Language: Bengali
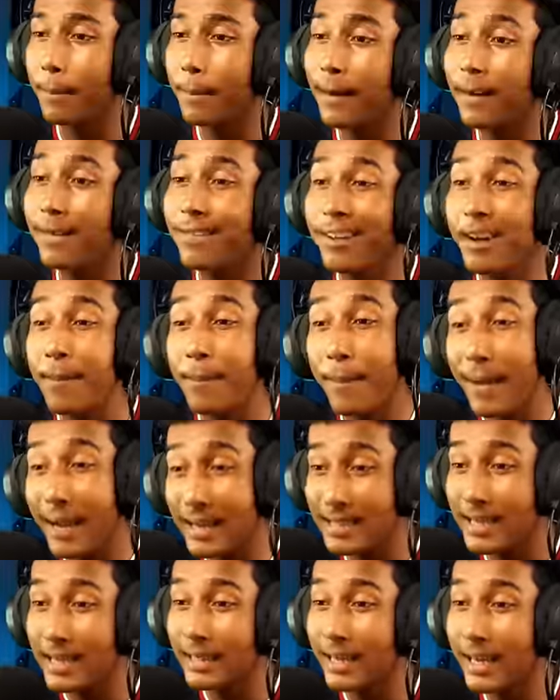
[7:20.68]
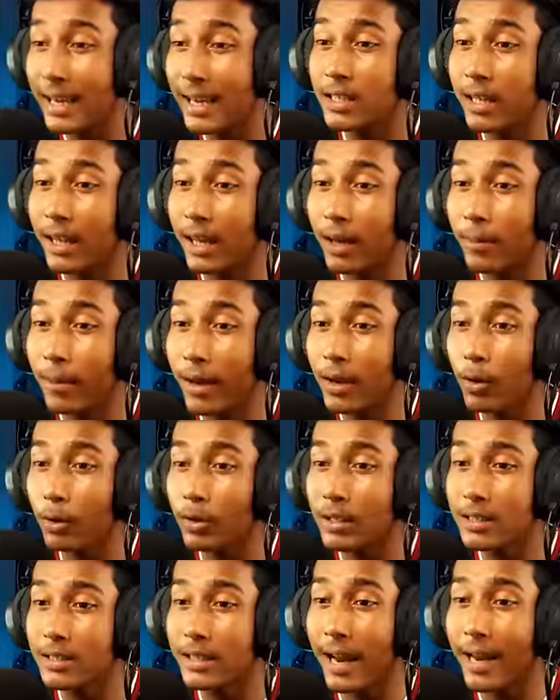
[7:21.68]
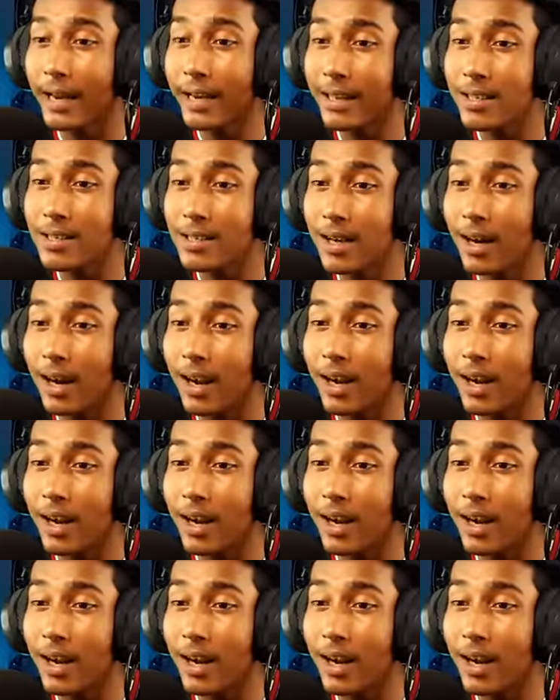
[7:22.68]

মিলিটারি বেসেতে যেখানে ভাই ওদের সায়েন্টিস্টরা